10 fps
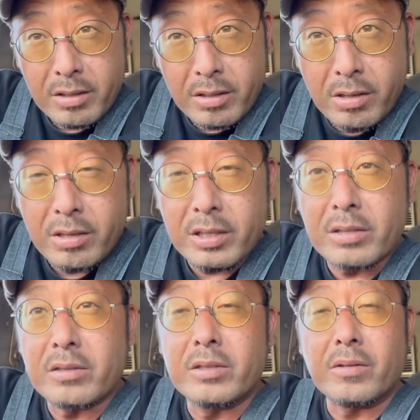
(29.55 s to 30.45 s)
くり
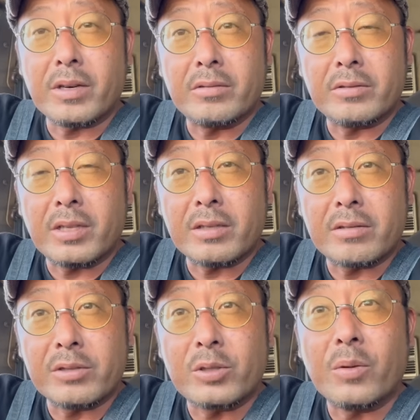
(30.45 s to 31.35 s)
するような運転す
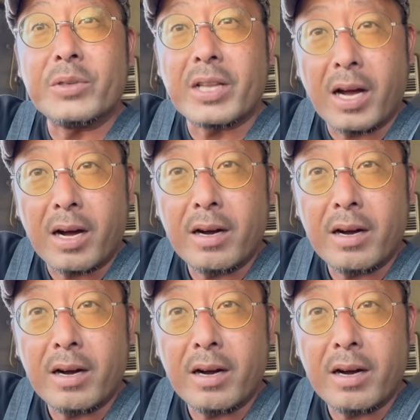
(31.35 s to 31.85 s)
る人を見た。